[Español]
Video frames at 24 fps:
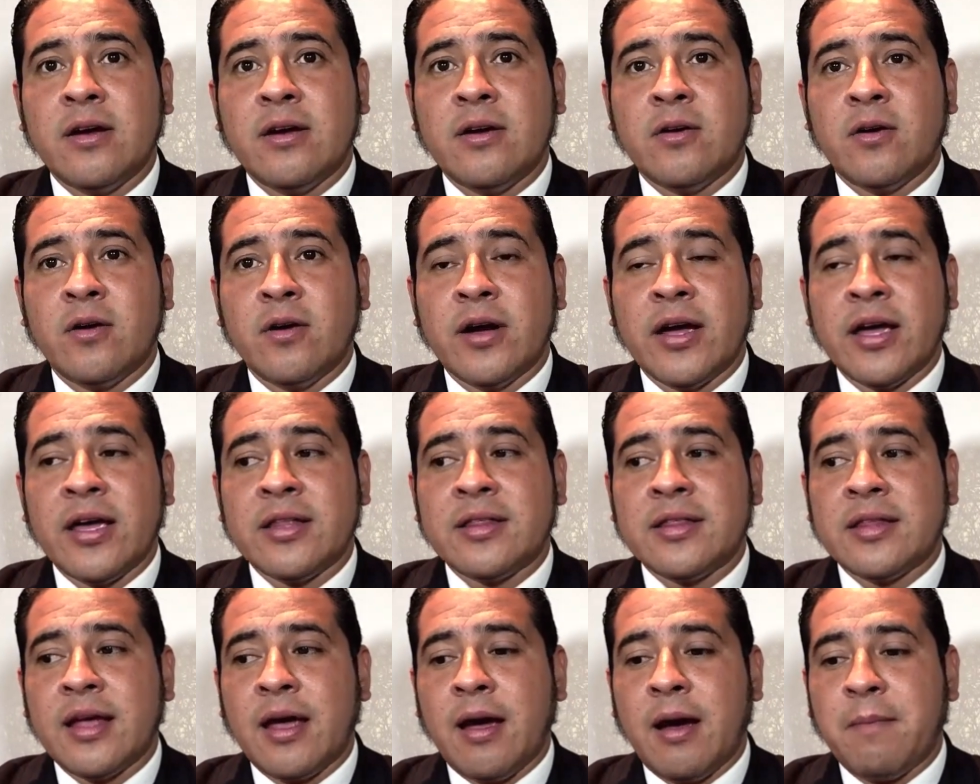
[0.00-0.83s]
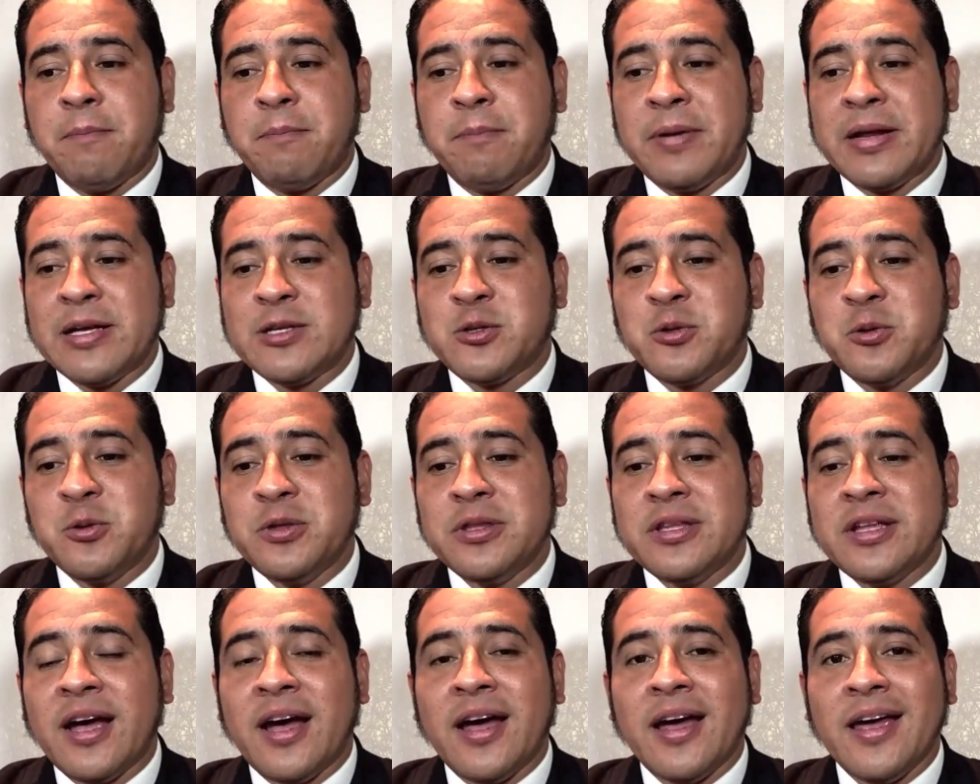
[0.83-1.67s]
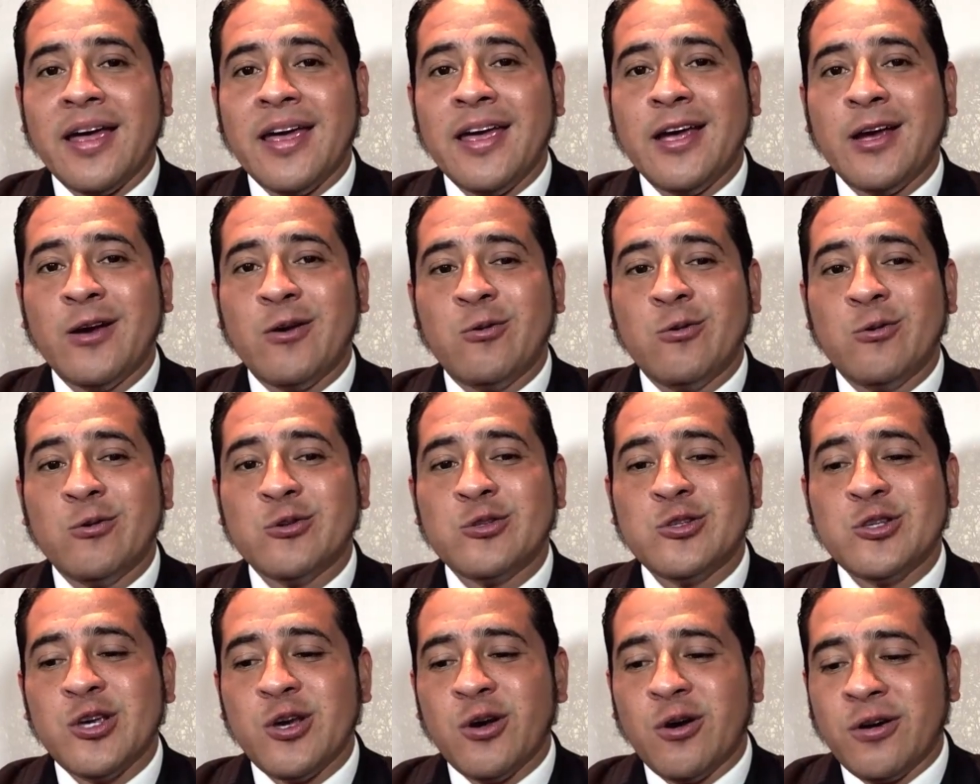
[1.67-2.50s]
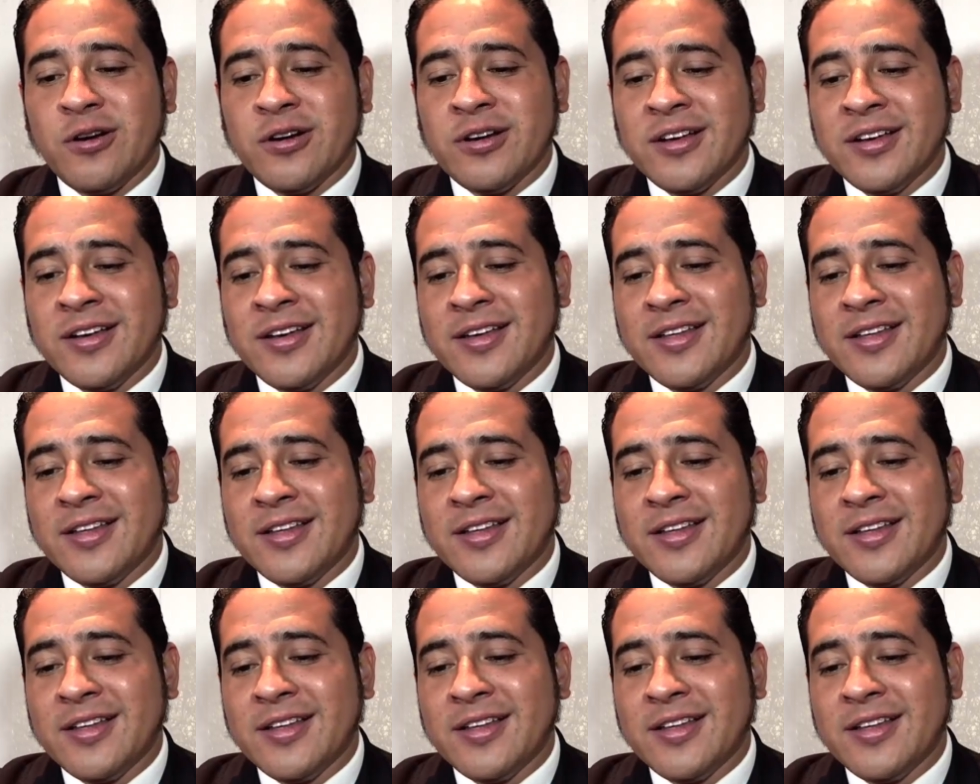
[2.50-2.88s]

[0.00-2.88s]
con esta presunta incursión